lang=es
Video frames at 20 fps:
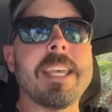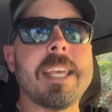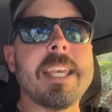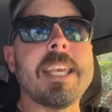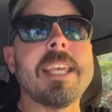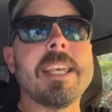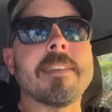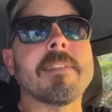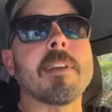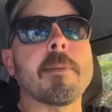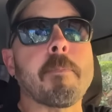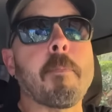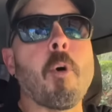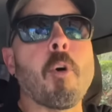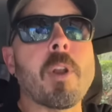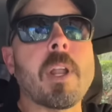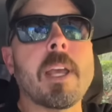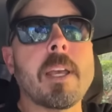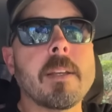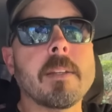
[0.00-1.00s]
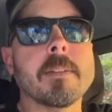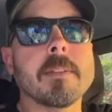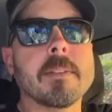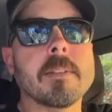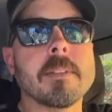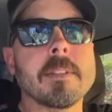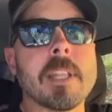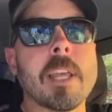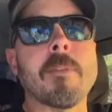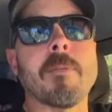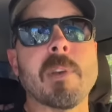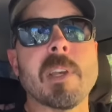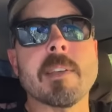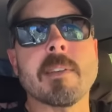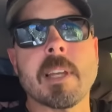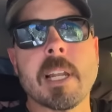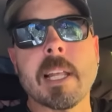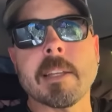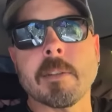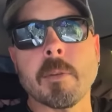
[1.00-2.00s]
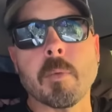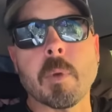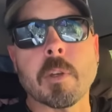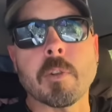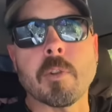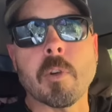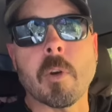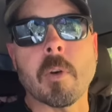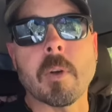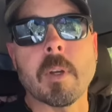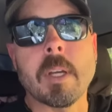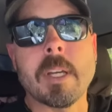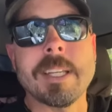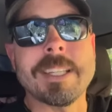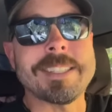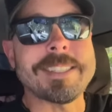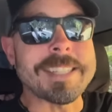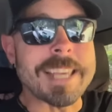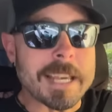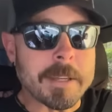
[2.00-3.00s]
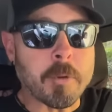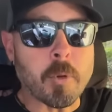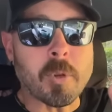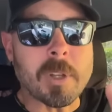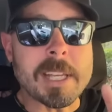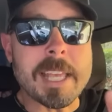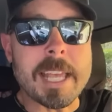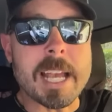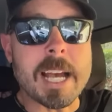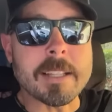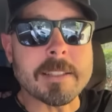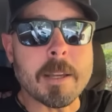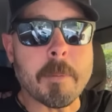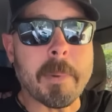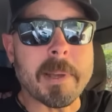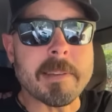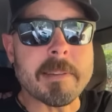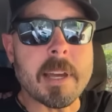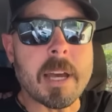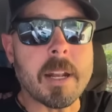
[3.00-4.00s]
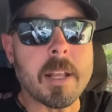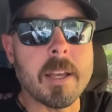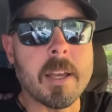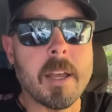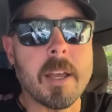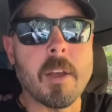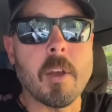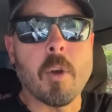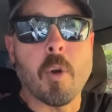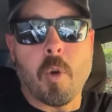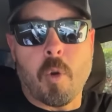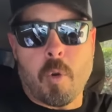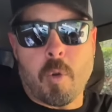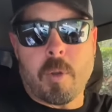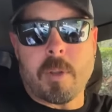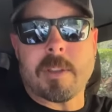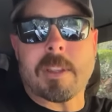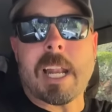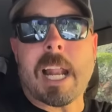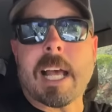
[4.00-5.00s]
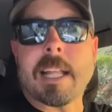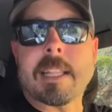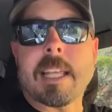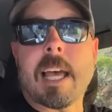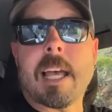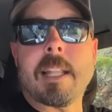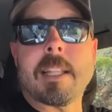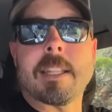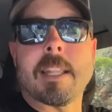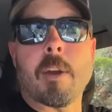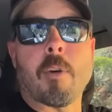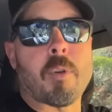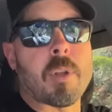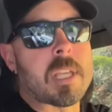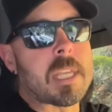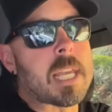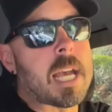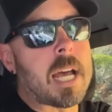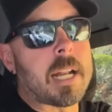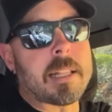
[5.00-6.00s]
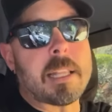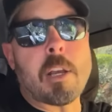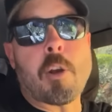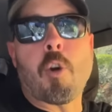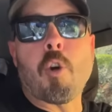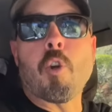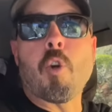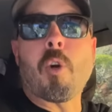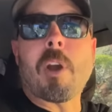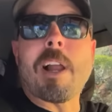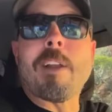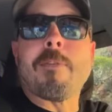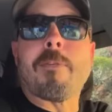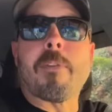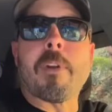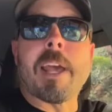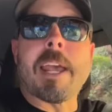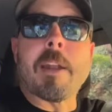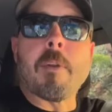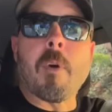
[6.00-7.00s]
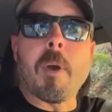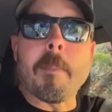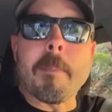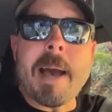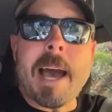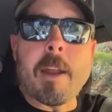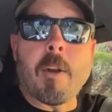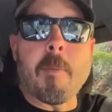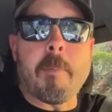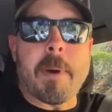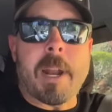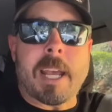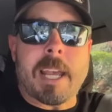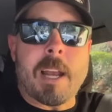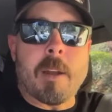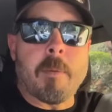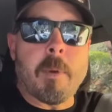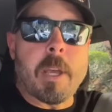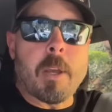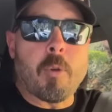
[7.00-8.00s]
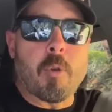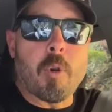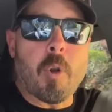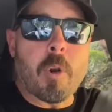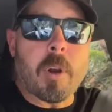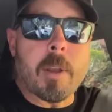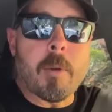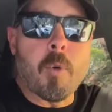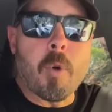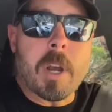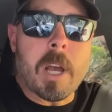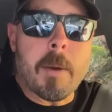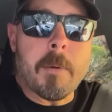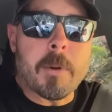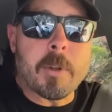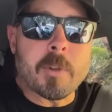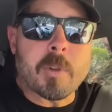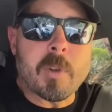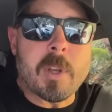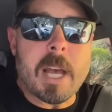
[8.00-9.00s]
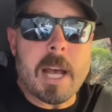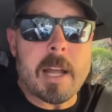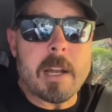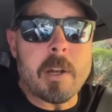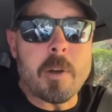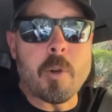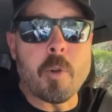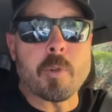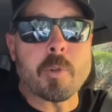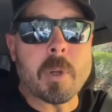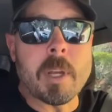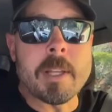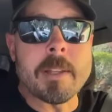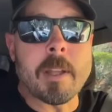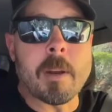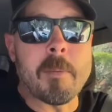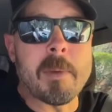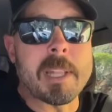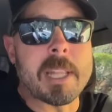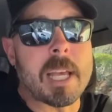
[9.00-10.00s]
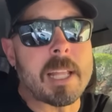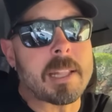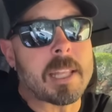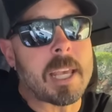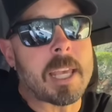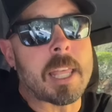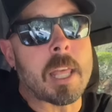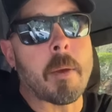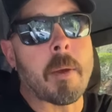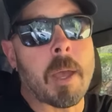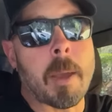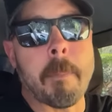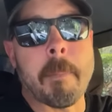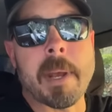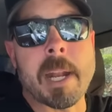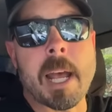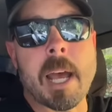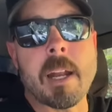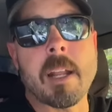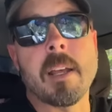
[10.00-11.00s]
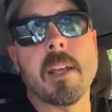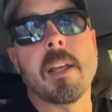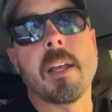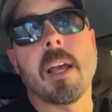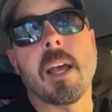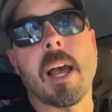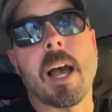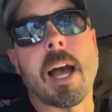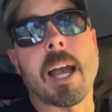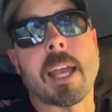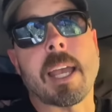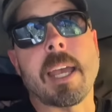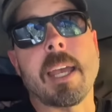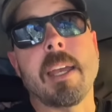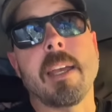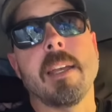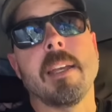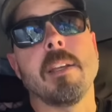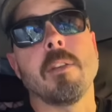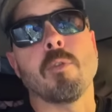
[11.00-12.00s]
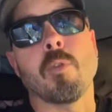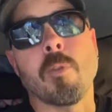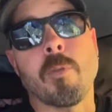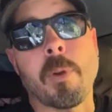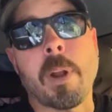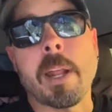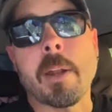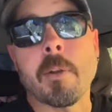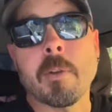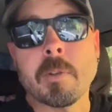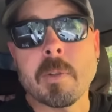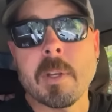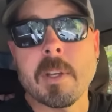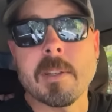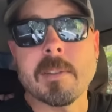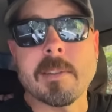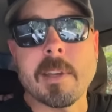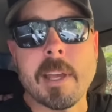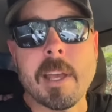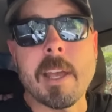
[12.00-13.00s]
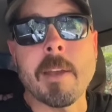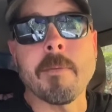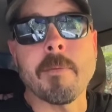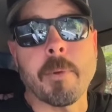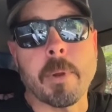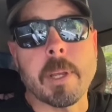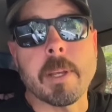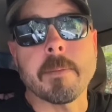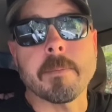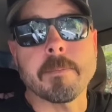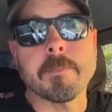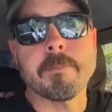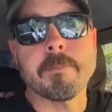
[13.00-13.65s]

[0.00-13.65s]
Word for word: y se pone difícil la situación. Si eso te llegase a pasar, trata de orillarte, coloca el freno de mano para que el vehículo reduzca velocidad, luces intermitentes y debes esperar a que tus frenos se enfrían.